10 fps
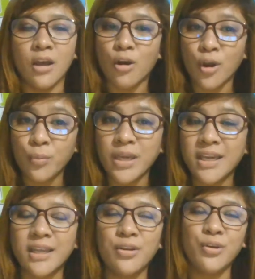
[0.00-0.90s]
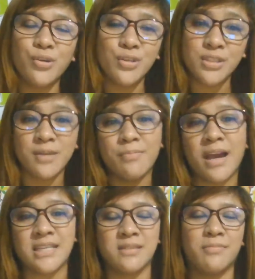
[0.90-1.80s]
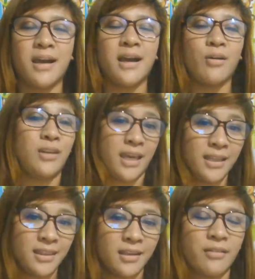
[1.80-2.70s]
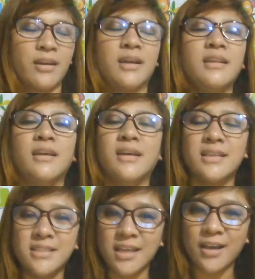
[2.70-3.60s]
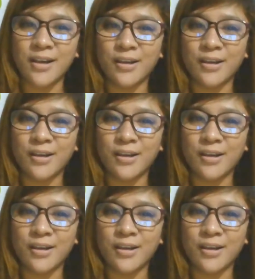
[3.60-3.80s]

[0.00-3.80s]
Or we can use the mask ba ulit, alright? So,